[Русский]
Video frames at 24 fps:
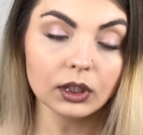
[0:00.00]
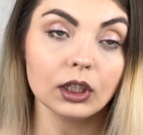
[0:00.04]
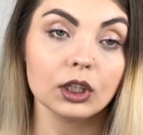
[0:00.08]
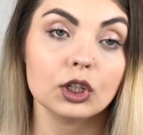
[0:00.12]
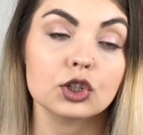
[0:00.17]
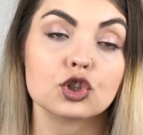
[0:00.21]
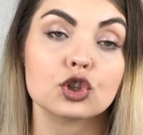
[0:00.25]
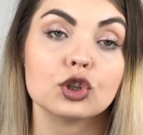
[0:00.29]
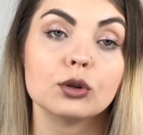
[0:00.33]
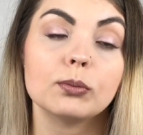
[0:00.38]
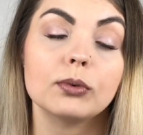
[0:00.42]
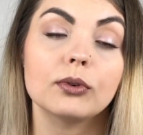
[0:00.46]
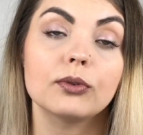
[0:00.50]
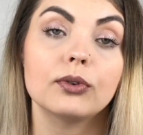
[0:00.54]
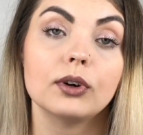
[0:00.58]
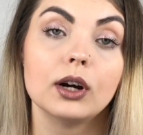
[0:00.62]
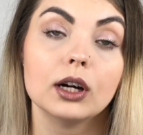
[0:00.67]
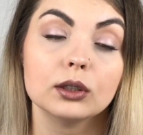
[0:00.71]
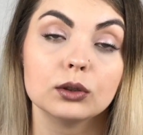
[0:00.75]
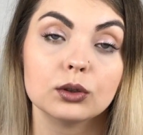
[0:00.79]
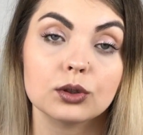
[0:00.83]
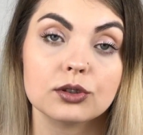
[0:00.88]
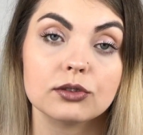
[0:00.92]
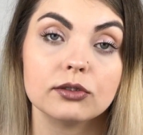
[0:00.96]
Что по
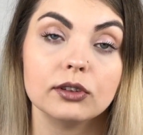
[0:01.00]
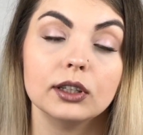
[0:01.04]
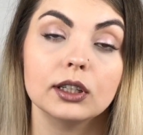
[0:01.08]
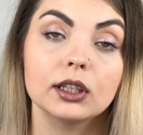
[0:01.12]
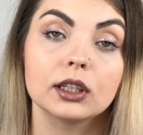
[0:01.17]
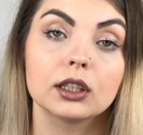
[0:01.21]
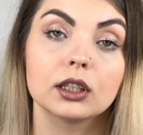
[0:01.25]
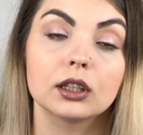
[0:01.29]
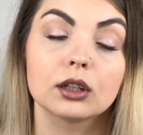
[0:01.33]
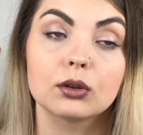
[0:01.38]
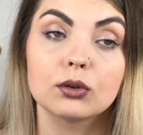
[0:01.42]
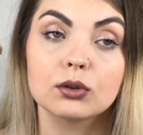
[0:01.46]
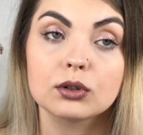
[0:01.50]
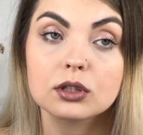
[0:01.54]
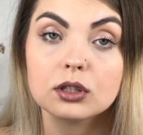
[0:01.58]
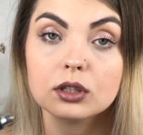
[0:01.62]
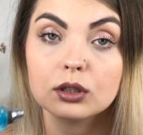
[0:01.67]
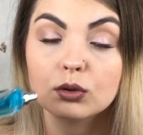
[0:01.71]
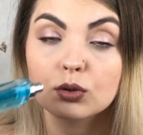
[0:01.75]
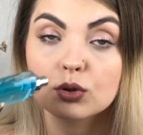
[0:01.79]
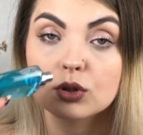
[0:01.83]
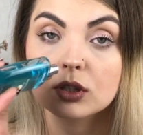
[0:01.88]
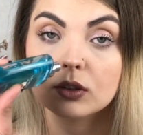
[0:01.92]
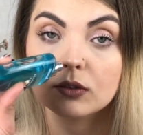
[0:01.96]
факту действительно это такой
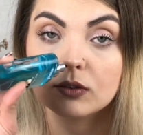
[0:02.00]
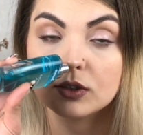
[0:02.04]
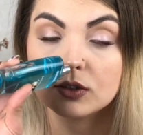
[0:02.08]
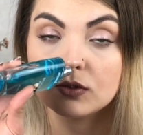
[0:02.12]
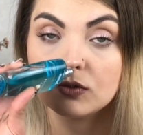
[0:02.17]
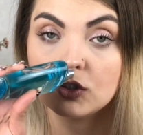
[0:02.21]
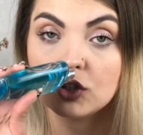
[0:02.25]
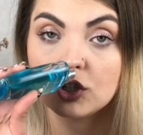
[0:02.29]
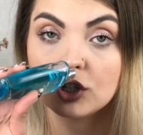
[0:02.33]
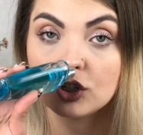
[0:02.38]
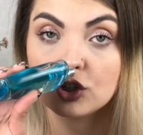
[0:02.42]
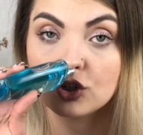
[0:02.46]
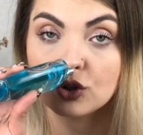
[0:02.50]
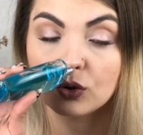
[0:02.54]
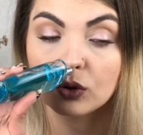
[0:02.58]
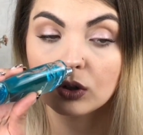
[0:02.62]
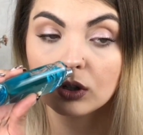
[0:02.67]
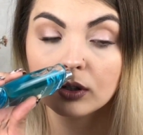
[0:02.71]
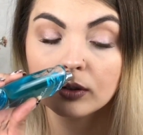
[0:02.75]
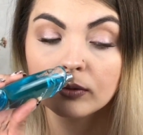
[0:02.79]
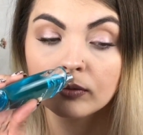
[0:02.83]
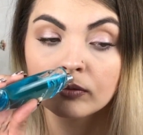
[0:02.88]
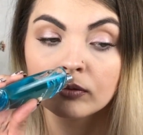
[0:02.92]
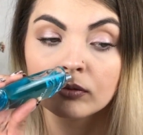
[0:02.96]
цитрусовый
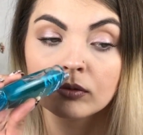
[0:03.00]
свежачок.